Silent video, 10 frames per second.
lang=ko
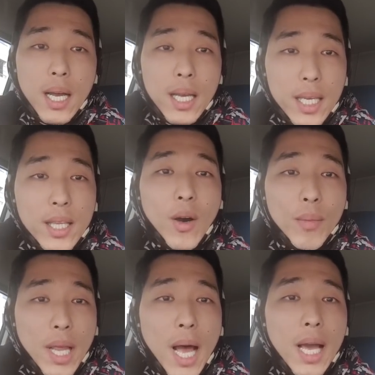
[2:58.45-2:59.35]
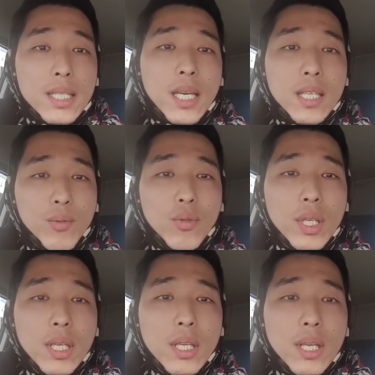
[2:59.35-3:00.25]
있는 겁니다. 이제
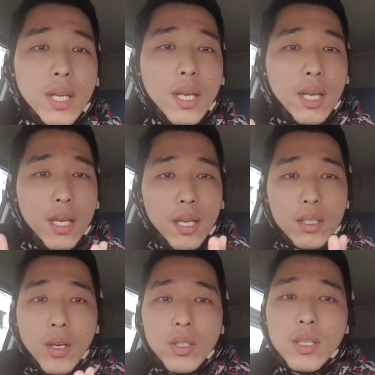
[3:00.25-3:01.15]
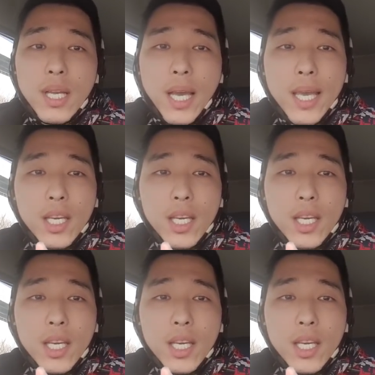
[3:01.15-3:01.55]
그분이 적정량의